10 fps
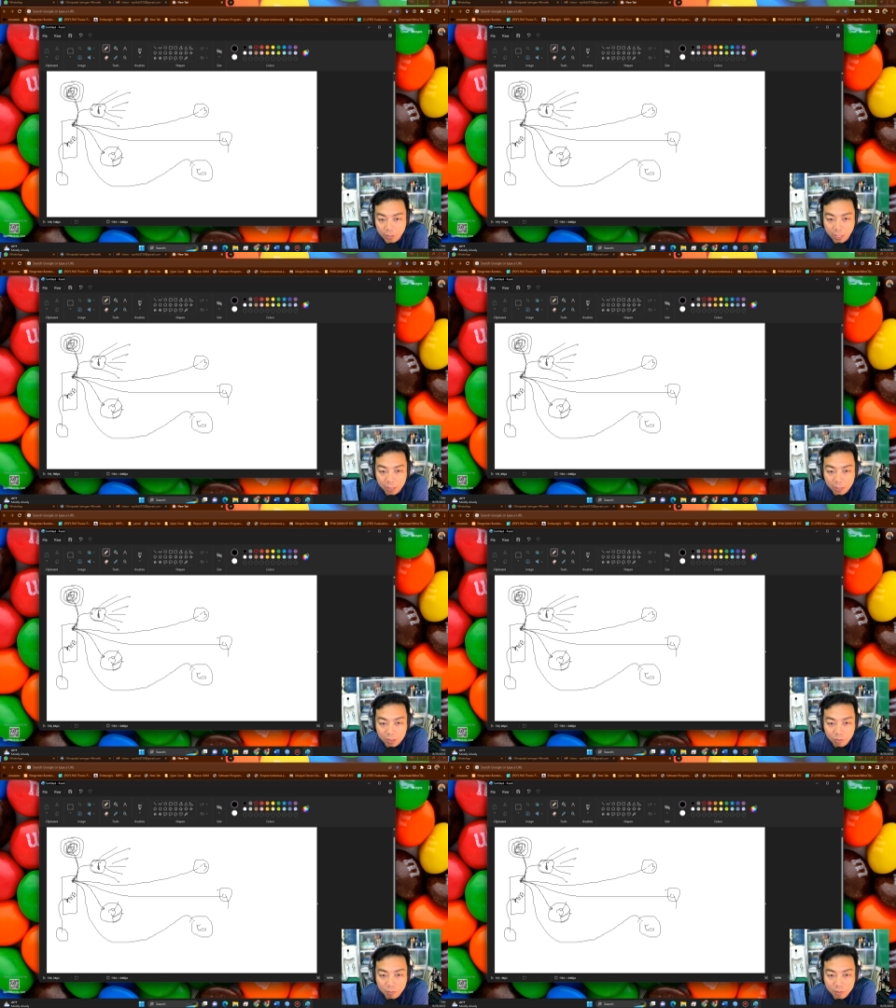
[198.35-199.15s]
Nah, kita
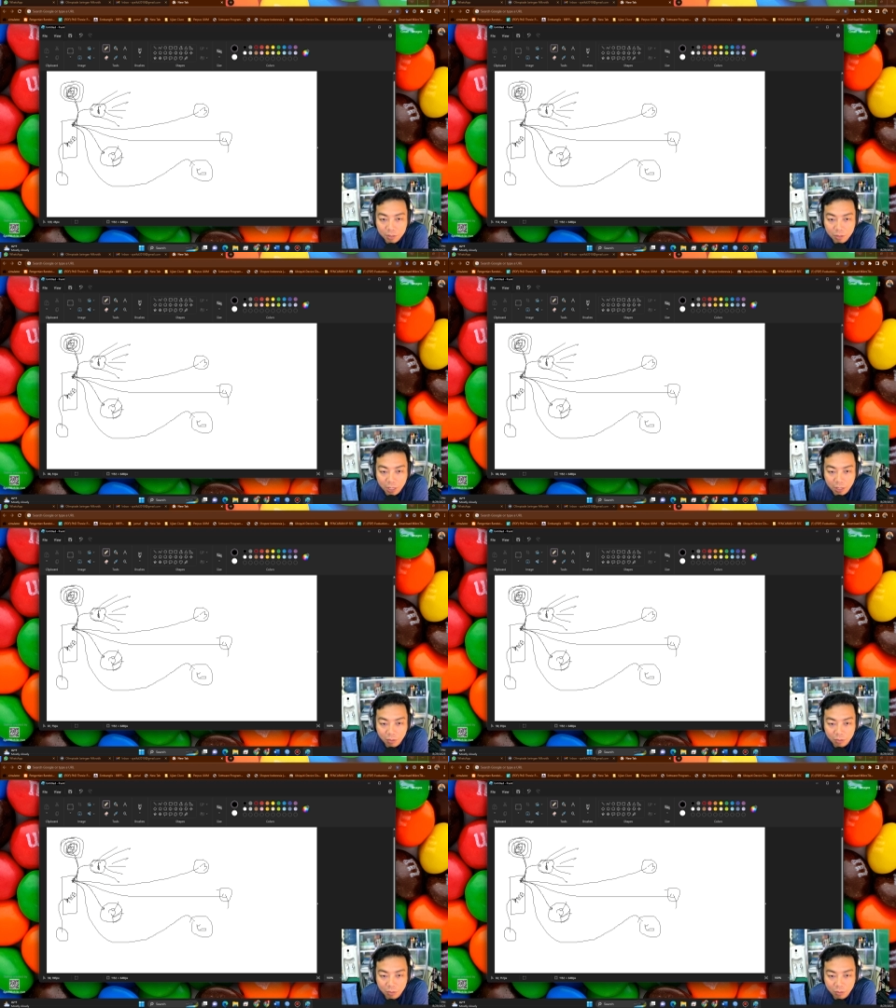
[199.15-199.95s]
semua bisa gunakan
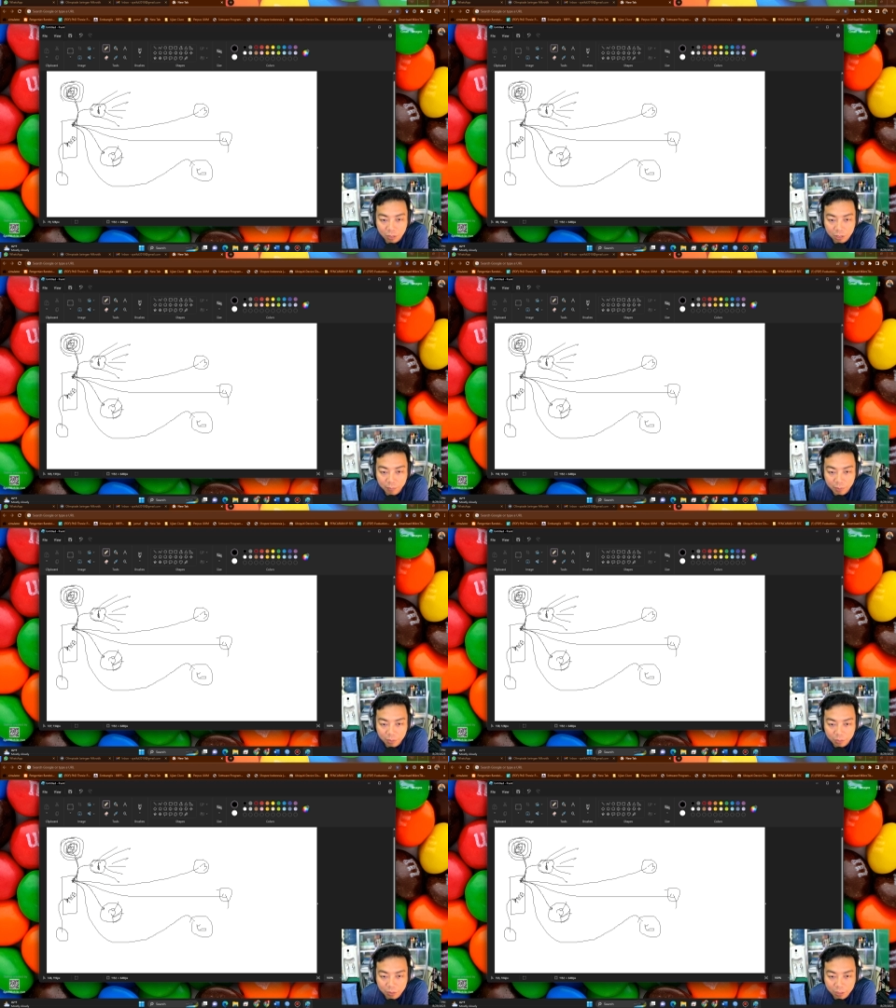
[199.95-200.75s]
controller. Tanpa
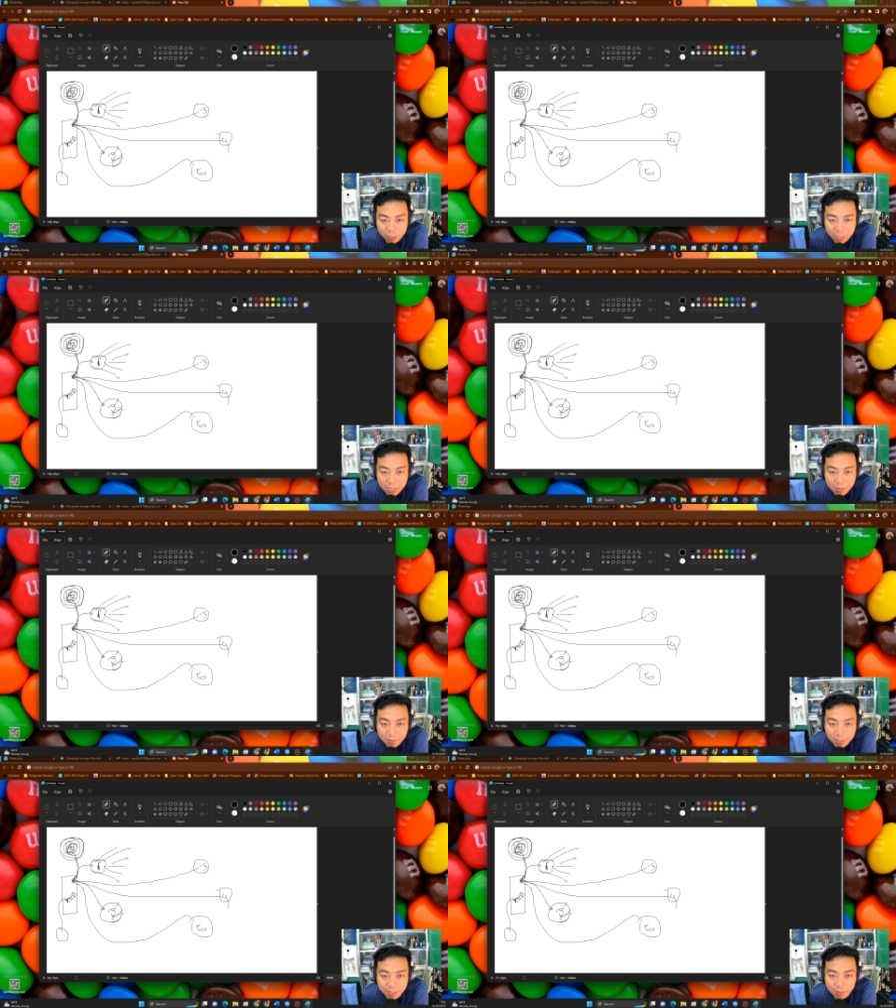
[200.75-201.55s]
controller ini nggak
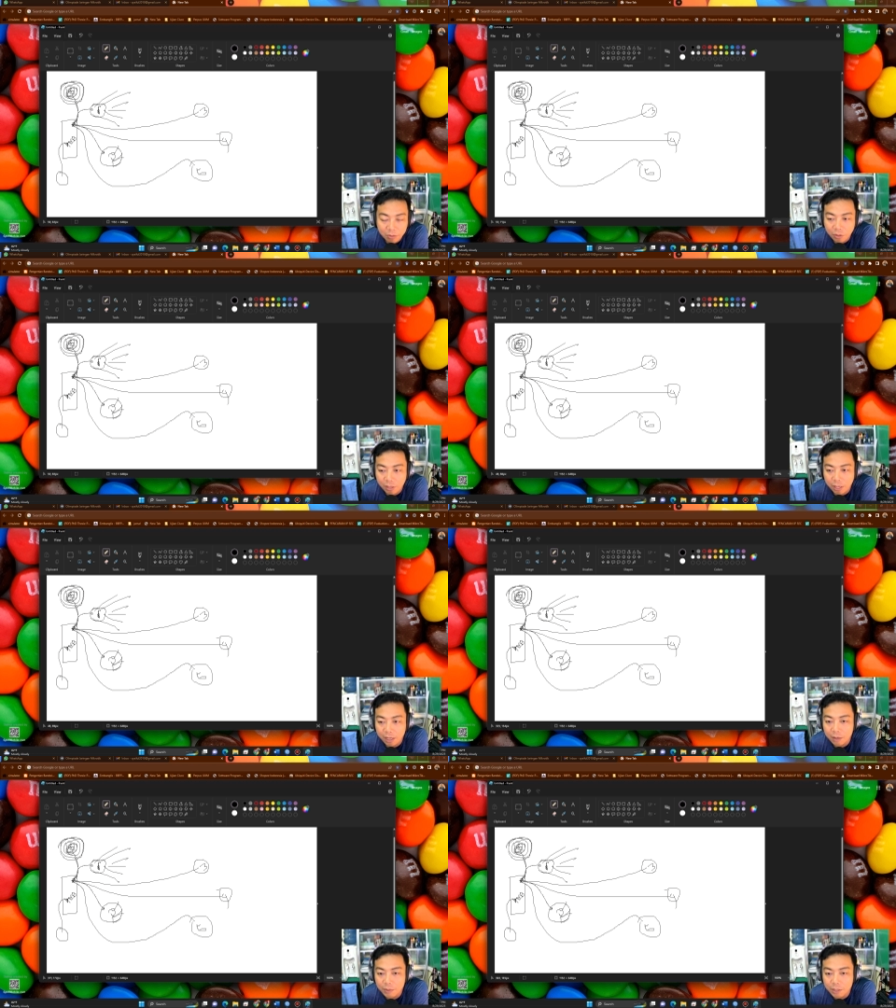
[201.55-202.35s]
bisa dikontrol ya,
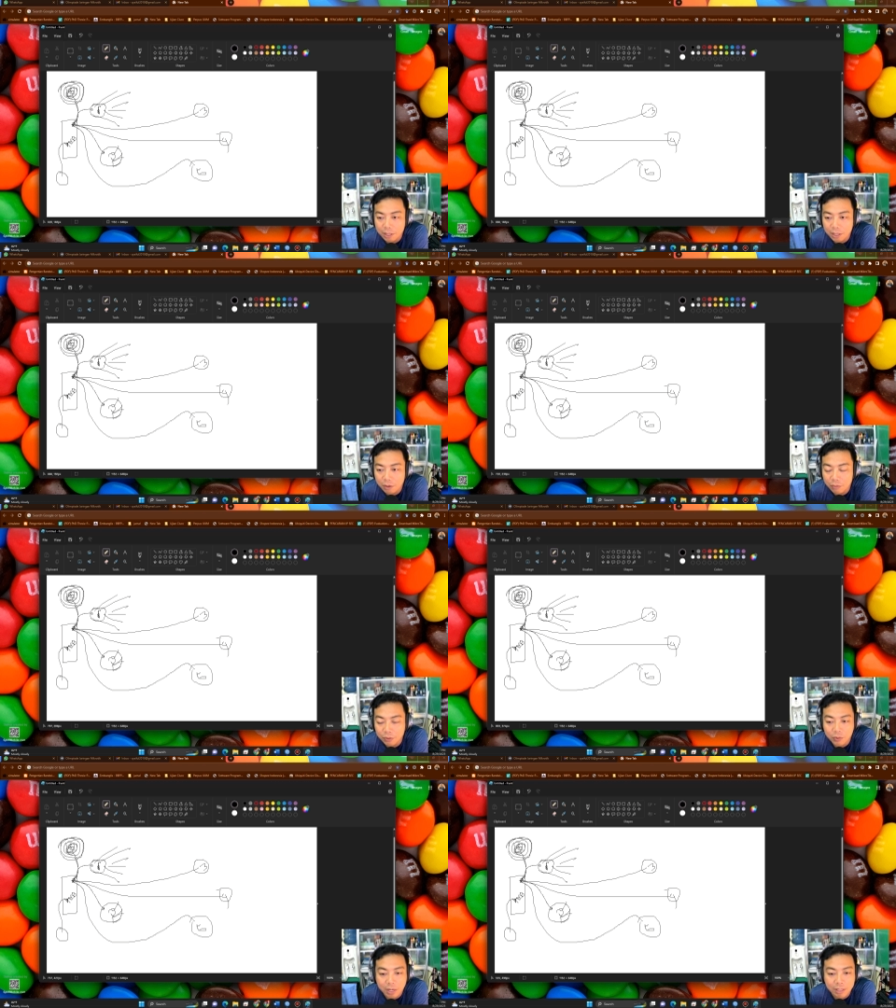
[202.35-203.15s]
nggak bisa
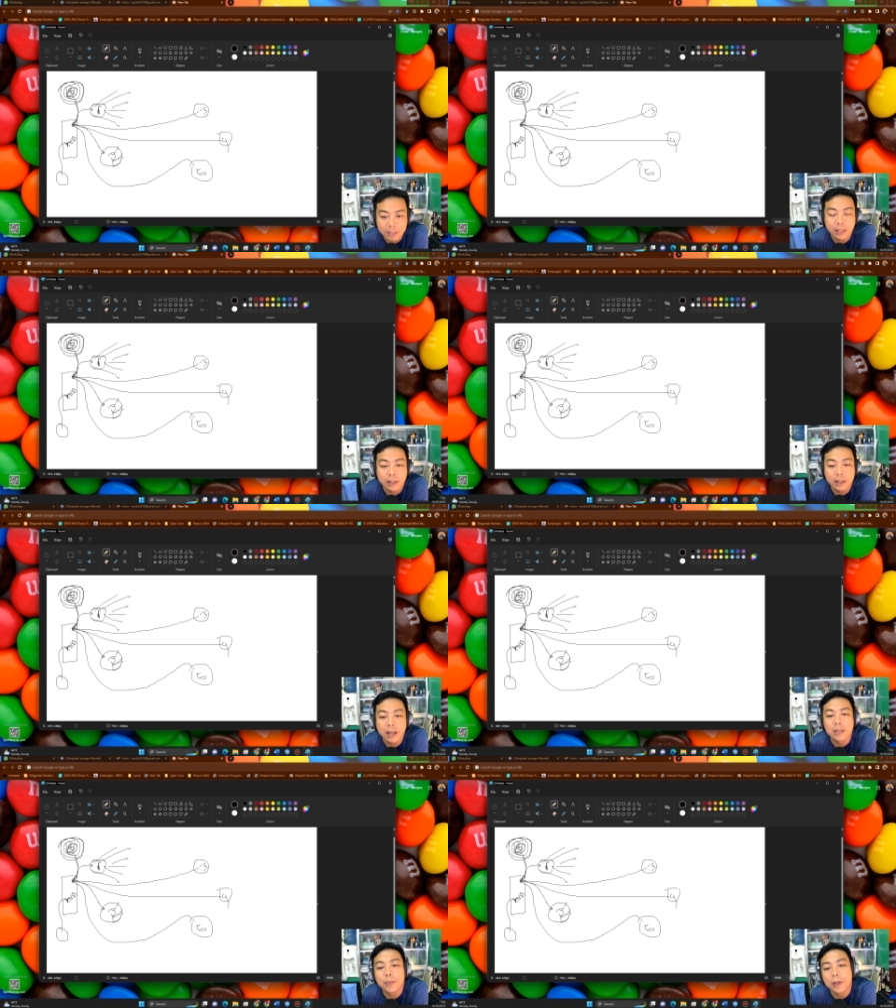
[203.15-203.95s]
dikonfigurasi.
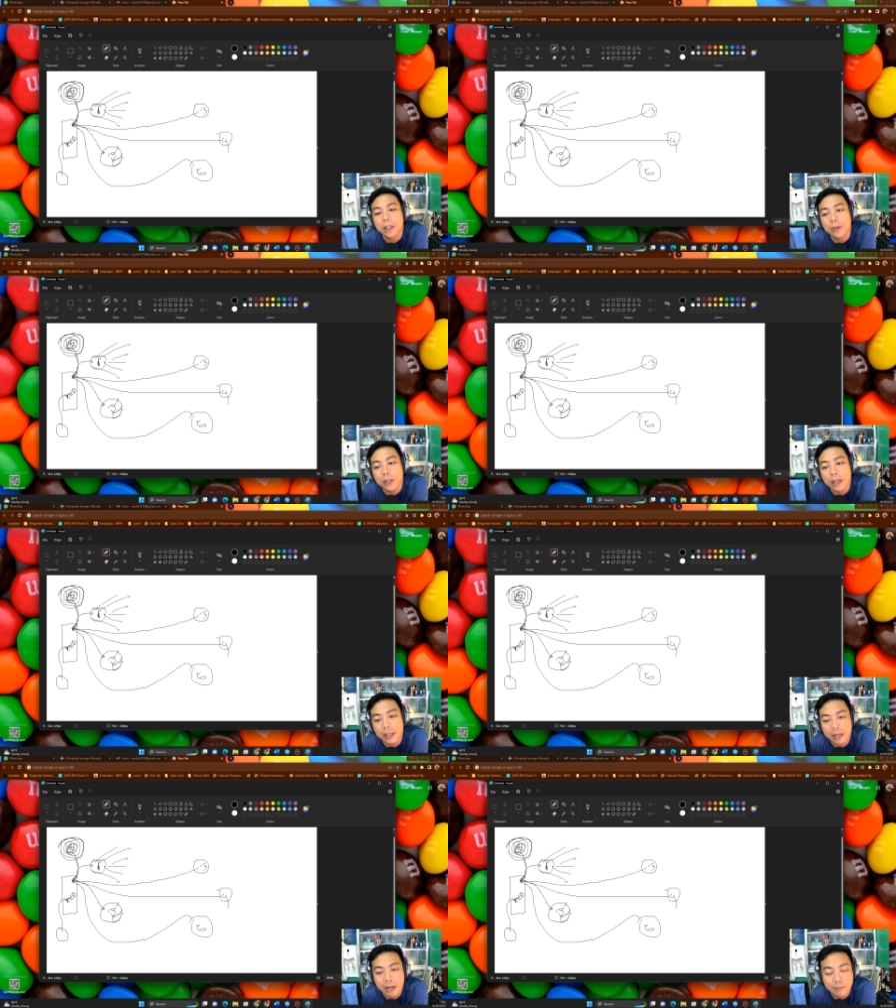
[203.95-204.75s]
Nah, seperti itu
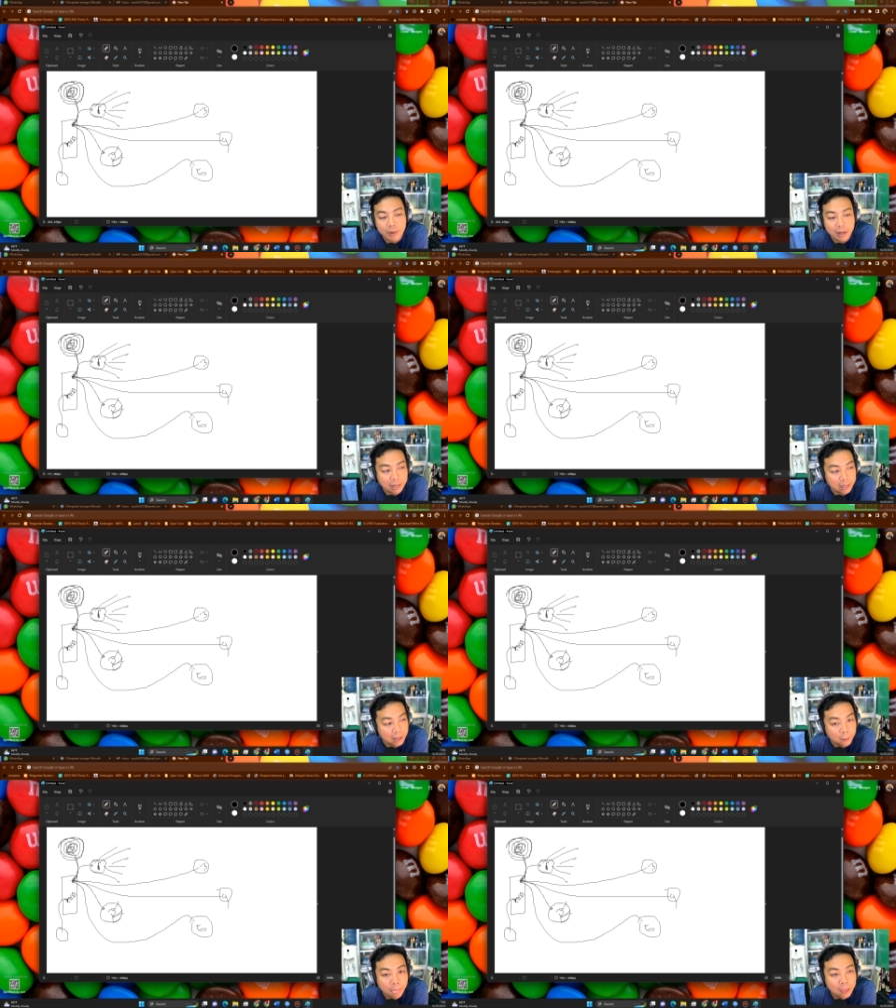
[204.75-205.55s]
kira-kira gambarannya.